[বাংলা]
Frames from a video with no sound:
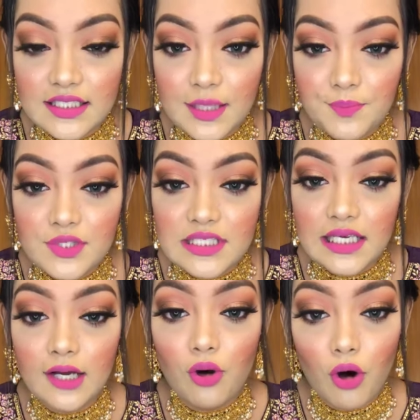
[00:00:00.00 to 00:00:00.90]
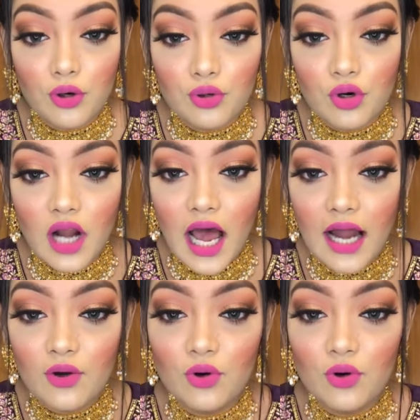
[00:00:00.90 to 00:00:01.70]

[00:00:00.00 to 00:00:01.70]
ডিপসি কটন আনো